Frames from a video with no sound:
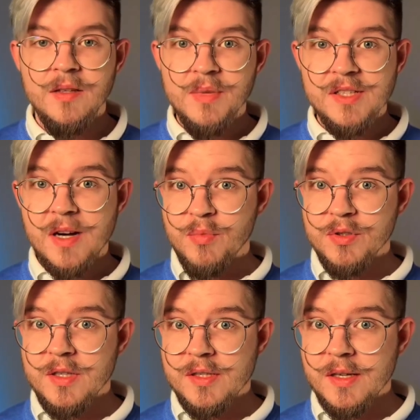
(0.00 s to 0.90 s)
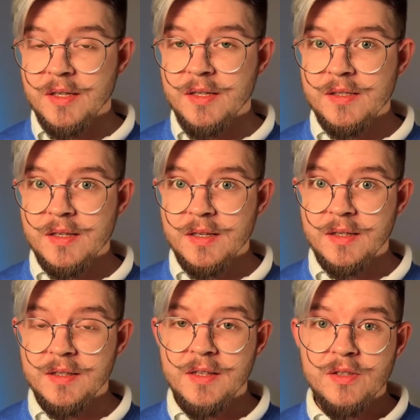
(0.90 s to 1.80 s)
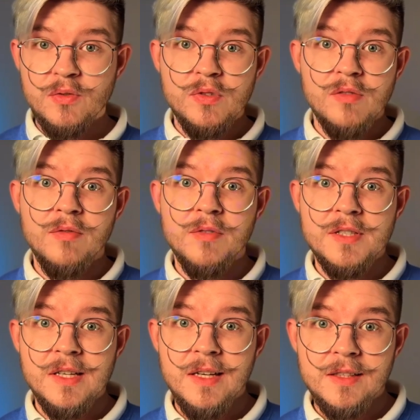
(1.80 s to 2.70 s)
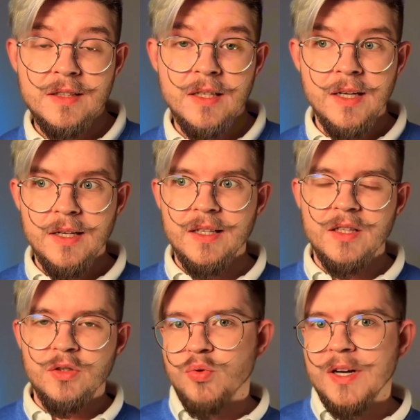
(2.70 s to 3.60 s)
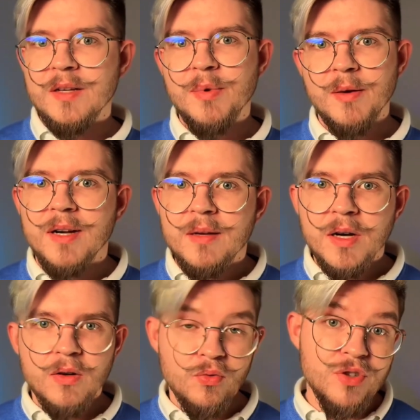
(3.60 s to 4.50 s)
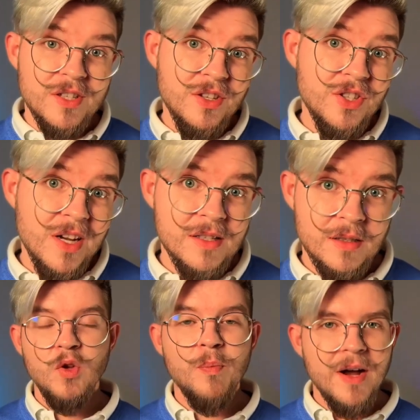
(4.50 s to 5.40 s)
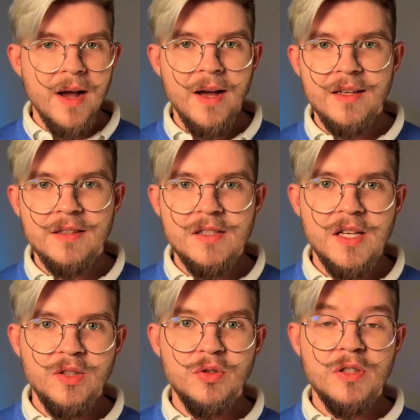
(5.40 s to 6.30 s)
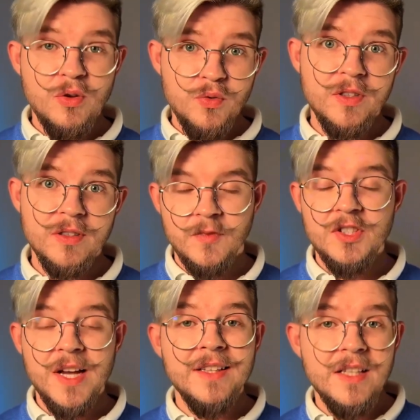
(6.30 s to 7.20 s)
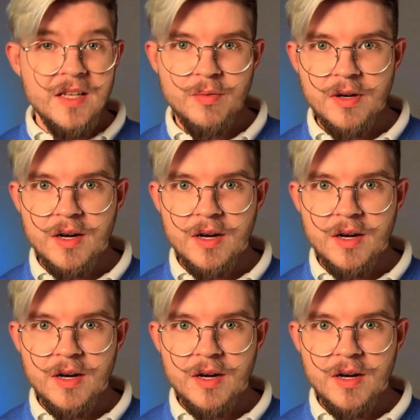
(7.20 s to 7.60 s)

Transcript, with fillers: И безработица из-за искусственного интеллекта это актуальная проблема уже сейчас. Но пока это делают люди, ведь они их